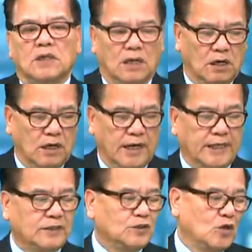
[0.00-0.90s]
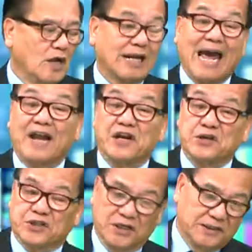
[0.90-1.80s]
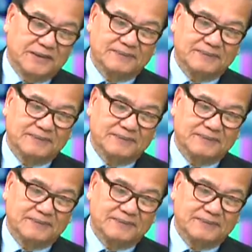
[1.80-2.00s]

người rồi cả điện tử